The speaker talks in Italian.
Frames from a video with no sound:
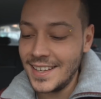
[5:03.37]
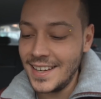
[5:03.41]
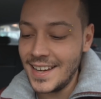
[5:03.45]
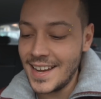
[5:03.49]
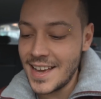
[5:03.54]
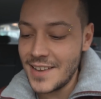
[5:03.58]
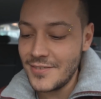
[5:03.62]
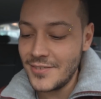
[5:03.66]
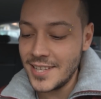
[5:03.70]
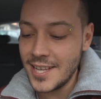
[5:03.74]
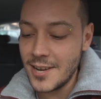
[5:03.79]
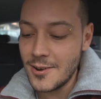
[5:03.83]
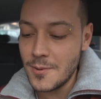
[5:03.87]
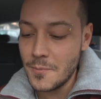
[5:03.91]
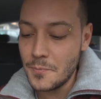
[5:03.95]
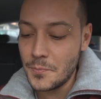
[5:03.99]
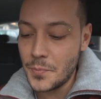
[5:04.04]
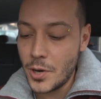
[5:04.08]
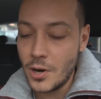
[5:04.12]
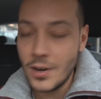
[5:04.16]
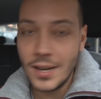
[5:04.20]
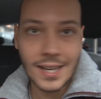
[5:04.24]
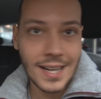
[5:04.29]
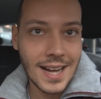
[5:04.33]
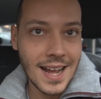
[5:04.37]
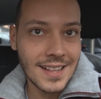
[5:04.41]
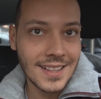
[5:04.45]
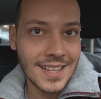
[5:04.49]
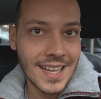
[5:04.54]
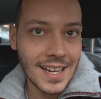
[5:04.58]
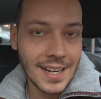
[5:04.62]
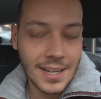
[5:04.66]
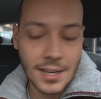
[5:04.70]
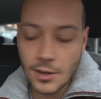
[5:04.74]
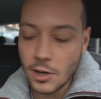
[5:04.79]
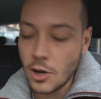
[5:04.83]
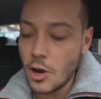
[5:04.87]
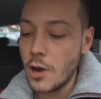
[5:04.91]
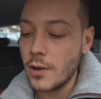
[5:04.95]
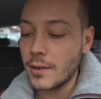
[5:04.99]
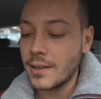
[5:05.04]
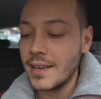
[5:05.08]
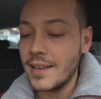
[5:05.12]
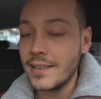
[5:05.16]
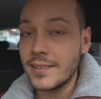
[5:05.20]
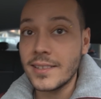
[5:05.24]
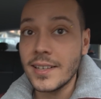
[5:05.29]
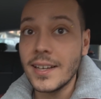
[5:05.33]
chi l'è, vediamo un po', Radar
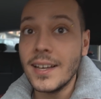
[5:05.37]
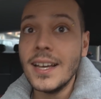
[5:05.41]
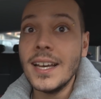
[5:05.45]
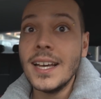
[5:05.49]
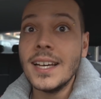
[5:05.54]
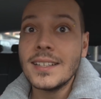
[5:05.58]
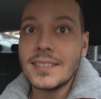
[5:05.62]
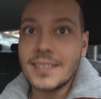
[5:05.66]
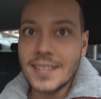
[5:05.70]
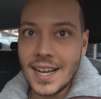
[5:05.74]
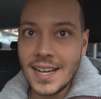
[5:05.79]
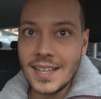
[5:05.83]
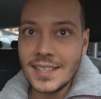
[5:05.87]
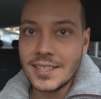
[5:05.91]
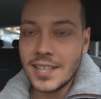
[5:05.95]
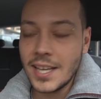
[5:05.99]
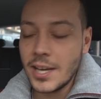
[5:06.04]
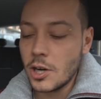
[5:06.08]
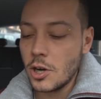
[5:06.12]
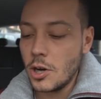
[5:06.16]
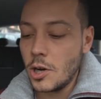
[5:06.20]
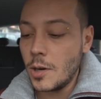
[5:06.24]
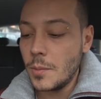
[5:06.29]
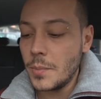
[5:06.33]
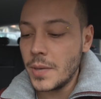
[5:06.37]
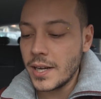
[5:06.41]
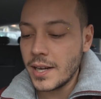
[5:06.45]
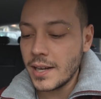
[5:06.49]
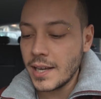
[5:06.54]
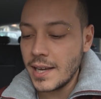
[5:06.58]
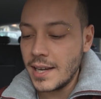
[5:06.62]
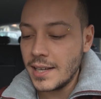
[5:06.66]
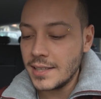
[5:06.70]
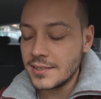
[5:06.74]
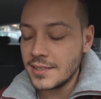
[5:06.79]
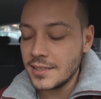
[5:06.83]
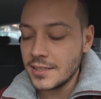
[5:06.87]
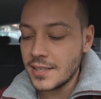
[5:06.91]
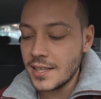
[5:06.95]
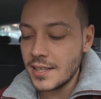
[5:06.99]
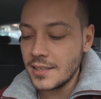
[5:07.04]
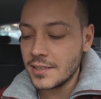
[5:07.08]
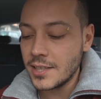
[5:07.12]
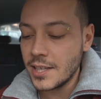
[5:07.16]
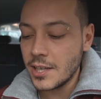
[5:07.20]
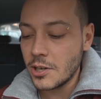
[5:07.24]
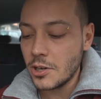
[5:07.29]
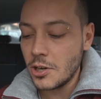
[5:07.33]
Rocket, tanta roba ragazzi,
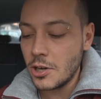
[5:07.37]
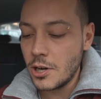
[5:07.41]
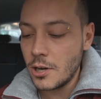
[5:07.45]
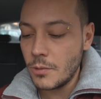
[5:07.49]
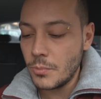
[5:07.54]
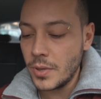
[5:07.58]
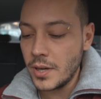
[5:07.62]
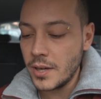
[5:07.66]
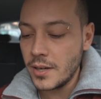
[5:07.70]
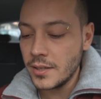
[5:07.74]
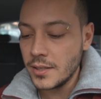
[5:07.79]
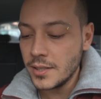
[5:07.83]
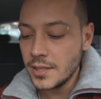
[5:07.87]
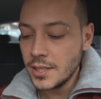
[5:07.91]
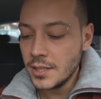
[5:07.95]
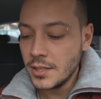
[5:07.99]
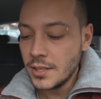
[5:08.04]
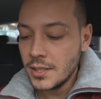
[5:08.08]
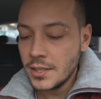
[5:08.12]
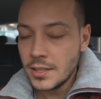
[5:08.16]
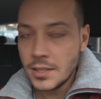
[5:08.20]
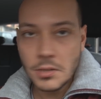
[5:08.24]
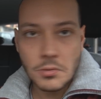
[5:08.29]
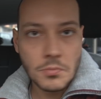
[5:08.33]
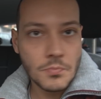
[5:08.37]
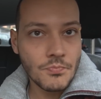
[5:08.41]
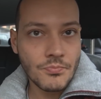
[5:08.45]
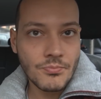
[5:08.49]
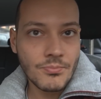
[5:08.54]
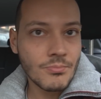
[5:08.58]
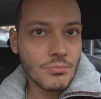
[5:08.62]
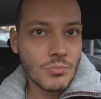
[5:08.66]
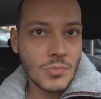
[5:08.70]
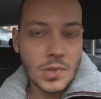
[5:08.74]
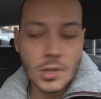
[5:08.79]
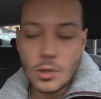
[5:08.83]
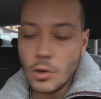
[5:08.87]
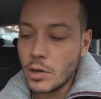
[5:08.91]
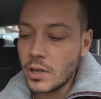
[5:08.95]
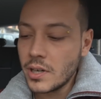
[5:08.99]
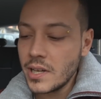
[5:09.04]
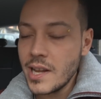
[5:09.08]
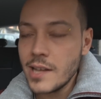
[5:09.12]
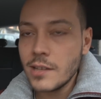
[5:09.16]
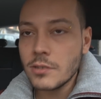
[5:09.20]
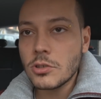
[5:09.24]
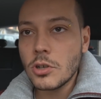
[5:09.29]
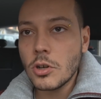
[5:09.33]
tanta roba, mm, non
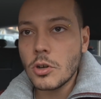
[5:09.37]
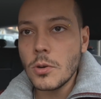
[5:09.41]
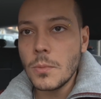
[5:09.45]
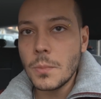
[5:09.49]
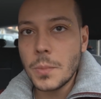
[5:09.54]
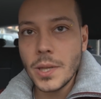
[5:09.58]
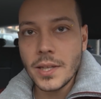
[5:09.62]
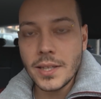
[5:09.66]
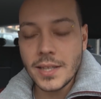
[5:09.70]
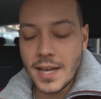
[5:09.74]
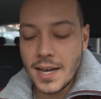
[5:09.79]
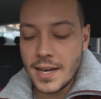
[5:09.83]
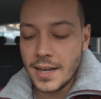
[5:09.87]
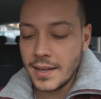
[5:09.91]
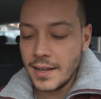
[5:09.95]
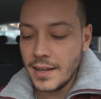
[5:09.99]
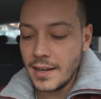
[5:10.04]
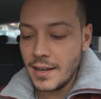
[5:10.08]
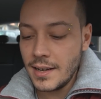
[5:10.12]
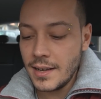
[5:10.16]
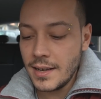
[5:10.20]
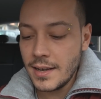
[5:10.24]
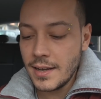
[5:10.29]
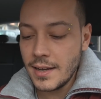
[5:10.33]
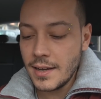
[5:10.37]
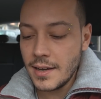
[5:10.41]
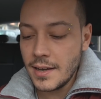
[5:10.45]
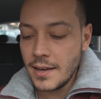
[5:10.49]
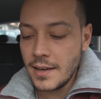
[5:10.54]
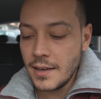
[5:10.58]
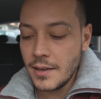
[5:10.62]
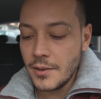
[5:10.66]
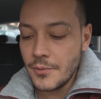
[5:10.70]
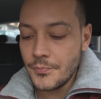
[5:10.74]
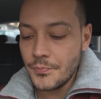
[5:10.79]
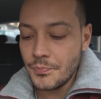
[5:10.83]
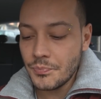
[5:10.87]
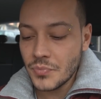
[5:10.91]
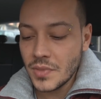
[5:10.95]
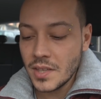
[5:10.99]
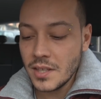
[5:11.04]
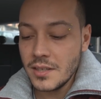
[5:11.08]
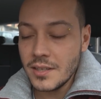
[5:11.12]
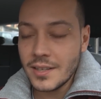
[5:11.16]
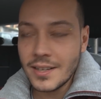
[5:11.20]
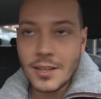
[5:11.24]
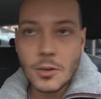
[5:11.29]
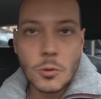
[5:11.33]
riesco a completare il, ehm,
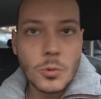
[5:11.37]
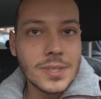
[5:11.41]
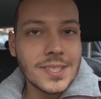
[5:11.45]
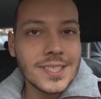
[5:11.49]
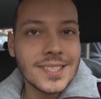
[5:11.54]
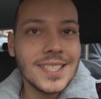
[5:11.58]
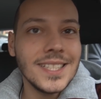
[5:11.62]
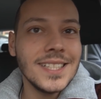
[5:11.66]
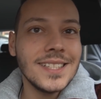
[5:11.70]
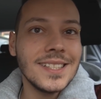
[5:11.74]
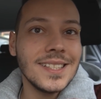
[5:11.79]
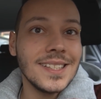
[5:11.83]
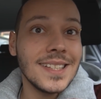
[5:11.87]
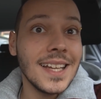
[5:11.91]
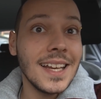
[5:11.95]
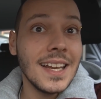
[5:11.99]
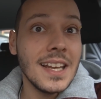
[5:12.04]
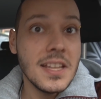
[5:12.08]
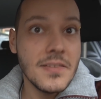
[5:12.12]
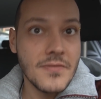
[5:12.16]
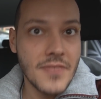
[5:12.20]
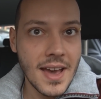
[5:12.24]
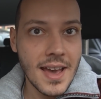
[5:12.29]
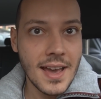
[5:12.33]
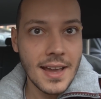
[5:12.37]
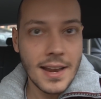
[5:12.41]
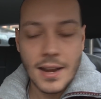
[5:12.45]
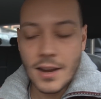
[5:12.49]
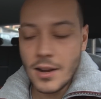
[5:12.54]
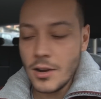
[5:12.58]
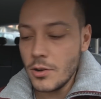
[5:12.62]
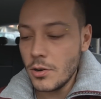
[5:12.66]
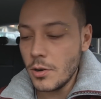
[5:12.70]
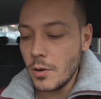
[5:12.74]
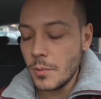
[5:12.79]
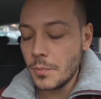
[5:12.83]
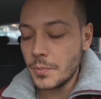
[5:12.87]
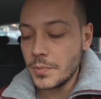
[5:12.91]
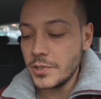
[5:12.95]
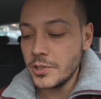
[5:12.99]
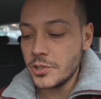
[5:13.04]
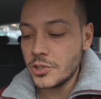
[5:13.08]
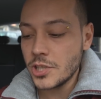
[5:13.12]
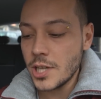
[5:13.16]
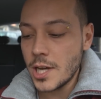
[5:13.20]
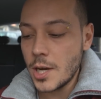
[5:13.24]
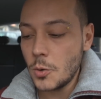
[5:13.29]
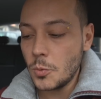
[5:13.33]
i requisiti del livello,
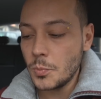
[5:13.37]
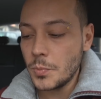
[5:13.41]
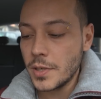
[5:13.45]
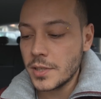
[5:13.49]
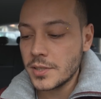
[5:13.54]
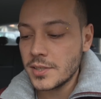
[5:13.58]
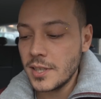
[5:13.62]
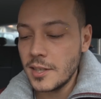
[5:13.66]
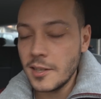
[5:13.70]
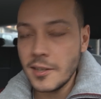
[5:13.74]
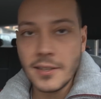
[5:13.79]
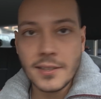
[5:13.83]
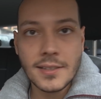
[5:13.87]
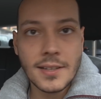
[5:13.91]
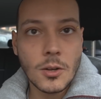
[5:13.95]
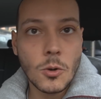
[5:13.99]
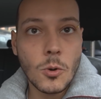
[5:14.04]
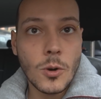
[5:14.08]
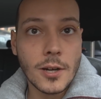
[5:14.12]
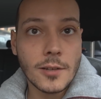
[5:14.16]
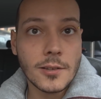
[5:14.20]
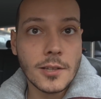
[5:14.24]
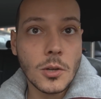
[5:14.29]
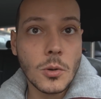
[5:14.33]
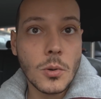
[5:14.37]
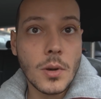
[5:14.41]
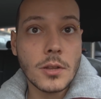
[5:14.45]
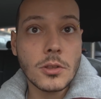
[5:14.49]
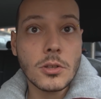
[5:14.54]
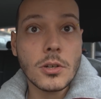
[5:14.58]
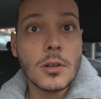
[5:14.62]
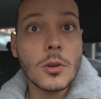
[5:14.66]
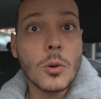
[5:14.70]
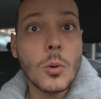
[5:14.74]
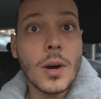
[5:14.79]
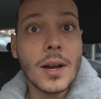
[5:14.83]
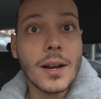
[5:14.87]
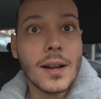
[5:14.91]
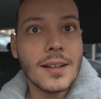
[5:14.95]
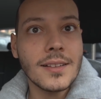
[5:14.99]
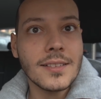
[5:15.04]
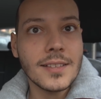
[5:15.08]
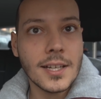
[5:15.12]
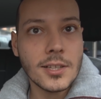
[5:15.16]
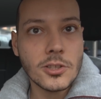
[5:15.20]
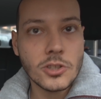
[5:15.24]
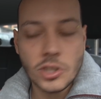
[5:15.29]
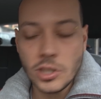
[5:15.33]
diciamo, per salire dal 44 al
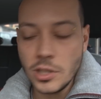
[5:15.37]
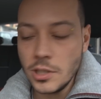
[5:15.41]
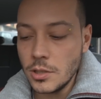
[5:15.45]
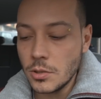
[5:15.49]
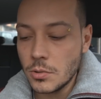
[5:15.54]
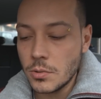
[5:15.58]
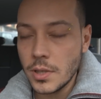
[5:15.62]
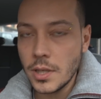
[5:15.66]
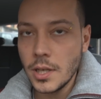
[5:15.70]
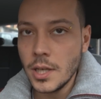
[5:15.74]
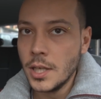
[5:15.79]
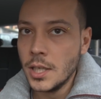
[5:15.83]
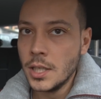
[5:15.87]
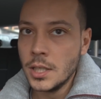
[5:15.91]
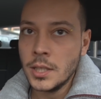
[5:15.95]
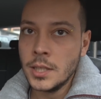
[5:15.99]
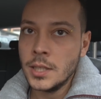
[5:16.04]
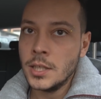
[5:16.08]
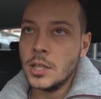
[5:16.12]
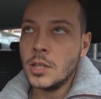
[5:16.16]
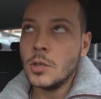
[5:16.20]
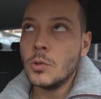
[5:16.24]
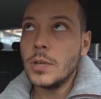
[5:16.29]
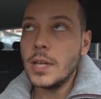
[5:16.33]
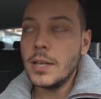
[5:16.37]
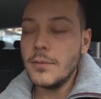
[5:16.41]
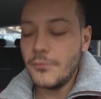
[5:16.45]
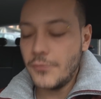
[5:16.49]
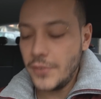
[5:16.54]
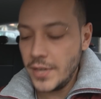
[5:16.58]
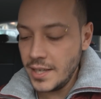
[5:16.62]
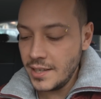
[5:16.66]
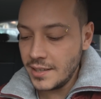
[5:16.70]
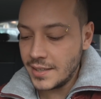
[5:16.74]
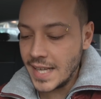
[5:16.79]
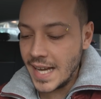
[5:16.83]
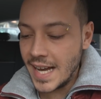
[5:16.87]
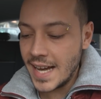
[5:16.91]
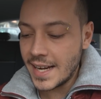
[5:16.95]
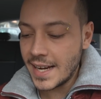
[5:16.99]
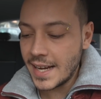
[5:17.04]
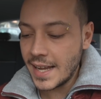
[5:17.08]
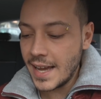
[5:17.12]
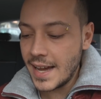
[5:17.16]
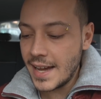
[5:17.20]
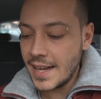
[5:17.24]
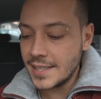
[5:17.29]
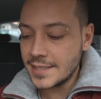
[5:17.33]
45, un'infinità
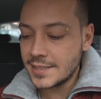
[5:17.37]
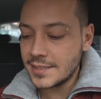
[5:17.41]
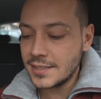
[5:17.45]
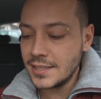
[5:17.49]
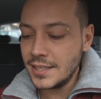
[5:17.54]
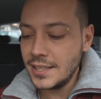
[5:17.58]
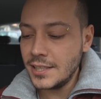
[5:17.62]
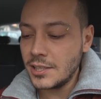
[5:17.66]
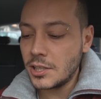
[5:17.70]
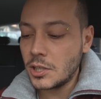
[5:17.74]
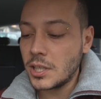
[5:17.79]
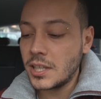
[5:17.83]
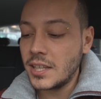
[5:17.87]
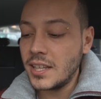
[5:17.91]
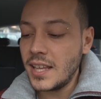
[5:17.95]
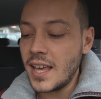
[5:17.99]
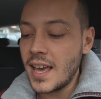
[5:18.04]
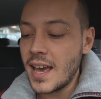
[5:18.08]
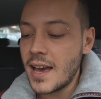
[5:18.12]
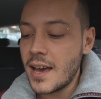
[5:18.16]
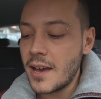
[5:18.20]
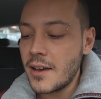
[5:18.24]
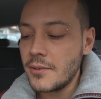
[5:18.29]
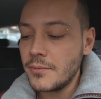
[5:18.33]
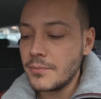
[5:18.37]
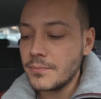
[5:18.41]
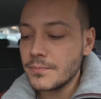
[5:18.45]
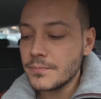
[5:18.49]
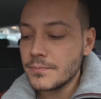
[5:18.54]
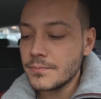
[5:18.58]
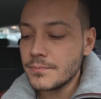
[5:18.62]
ragazzi, chi è?